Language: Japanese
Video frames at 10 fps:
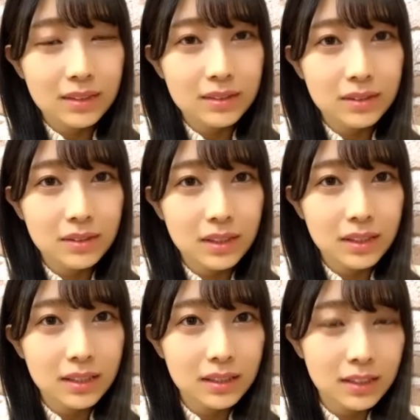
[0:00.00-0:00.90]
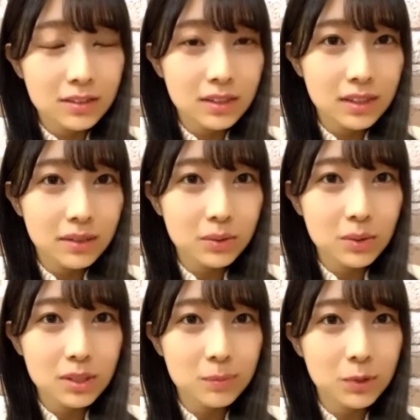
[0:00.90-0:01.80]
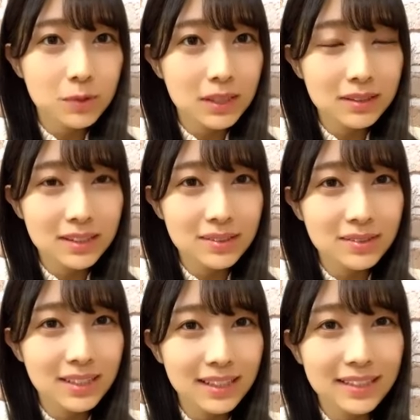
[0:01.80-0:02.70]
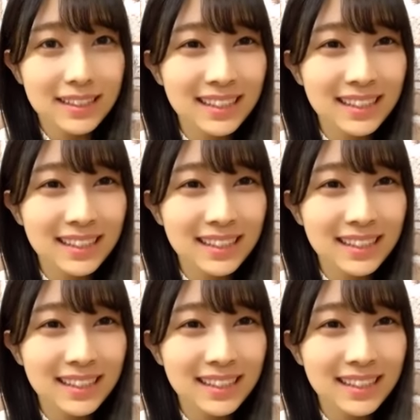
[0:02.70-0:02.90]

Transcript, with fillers: そうやな気づいたら今年も終わってそうで